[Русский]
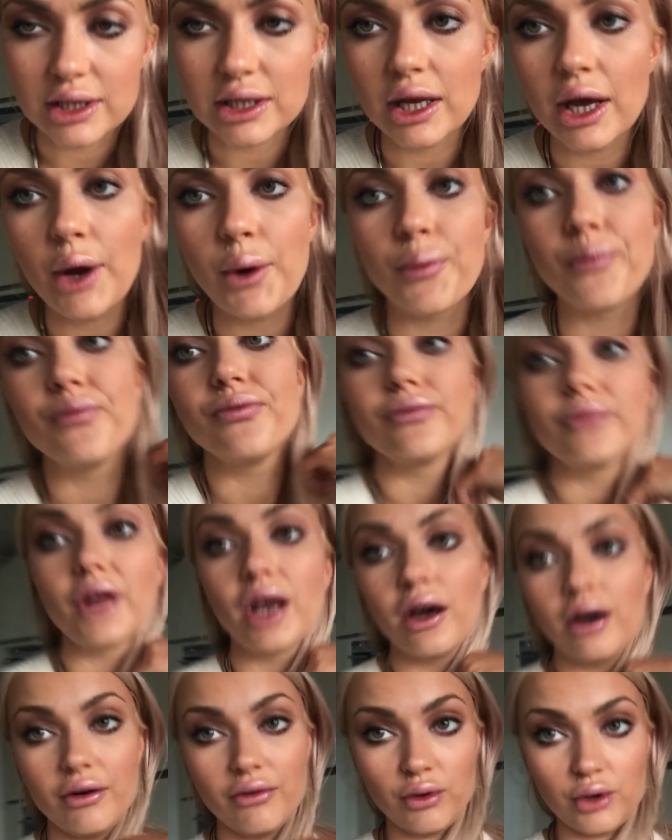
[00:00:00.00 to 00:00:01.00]
знаю.
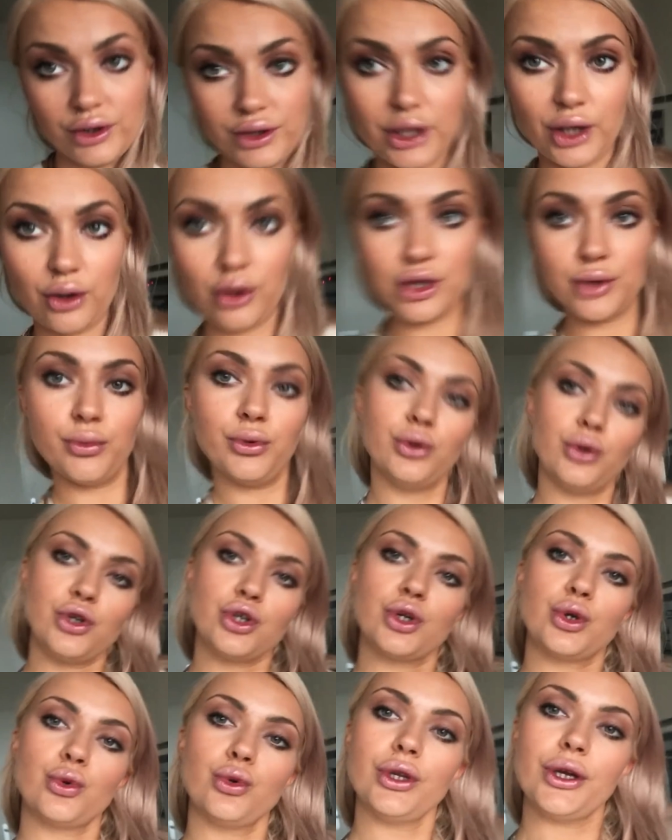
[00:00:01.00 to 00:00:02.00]
Вот, короче, будет
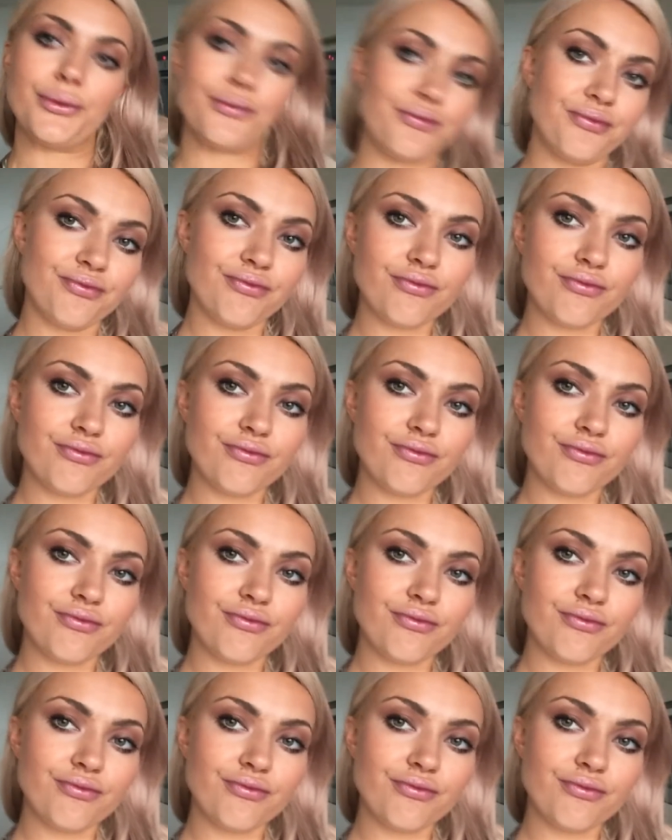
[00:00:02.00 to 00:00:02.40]
очень круто.